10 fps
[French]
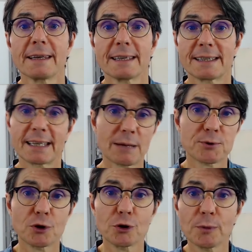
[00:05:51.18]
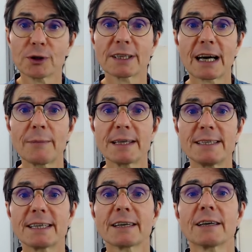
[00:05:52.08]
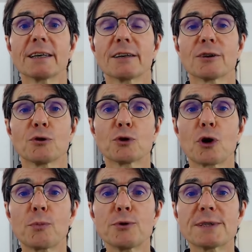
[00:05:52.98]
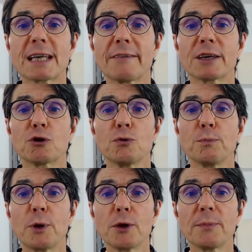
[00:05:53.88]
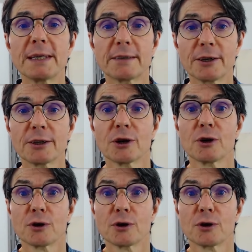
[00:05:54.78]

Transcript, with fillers: C'est absolument dramatique, d'autant plus qu'avec une bonne méthode,